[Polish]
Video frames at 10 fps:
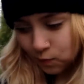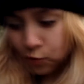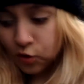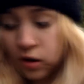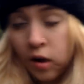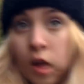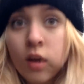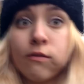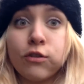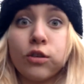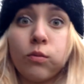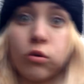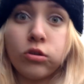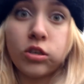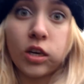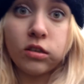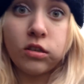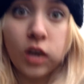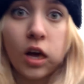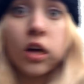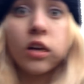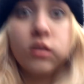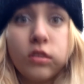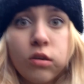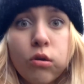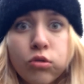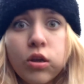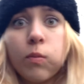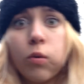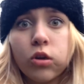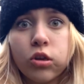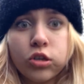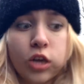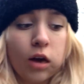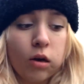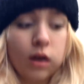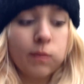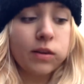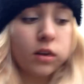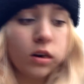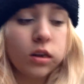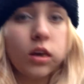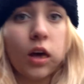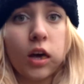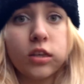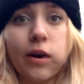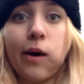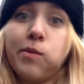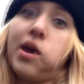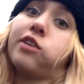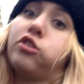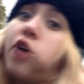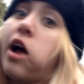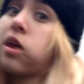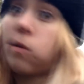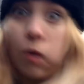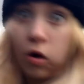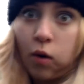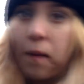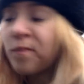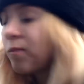czawi bani. Wiesz co było cze- cze- Trudne było to, że ja kocham mandarynki, ja je chciałam jeść, a nie mogłam.